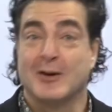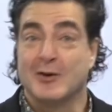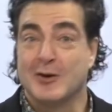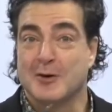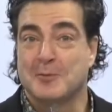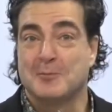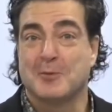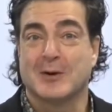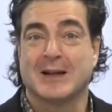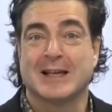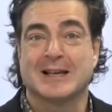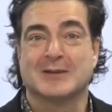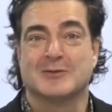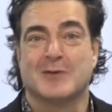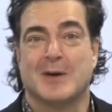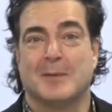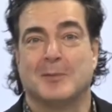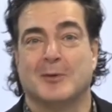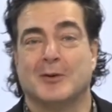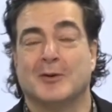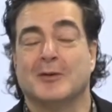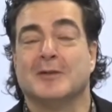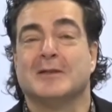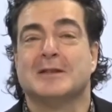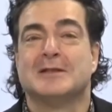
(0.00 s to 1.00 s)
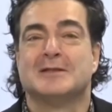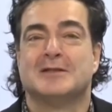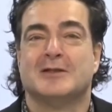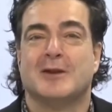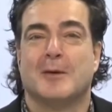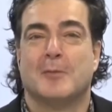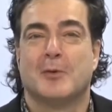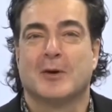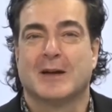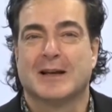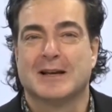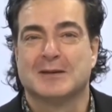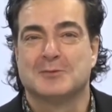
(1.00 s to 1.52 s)
No es porque es guapo,
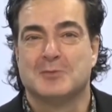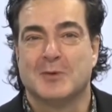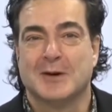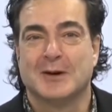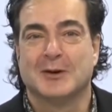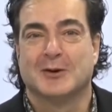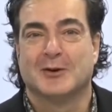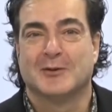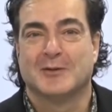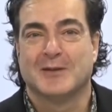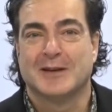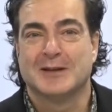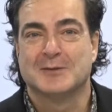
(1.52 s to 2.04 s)
sino porque es bueno.